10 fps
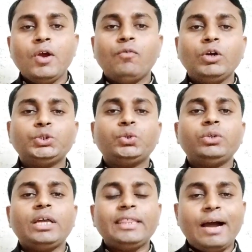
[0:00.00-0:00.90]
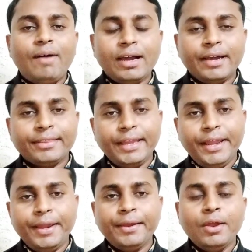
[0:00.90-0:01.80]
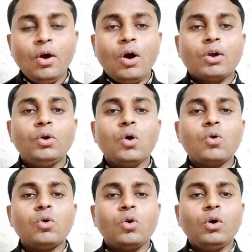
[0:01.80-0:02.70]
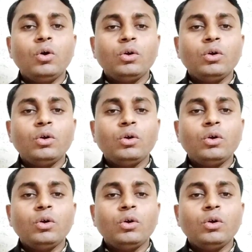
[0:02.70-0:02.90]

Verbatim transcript: वो झूठे दावा करते हैं और लोगों को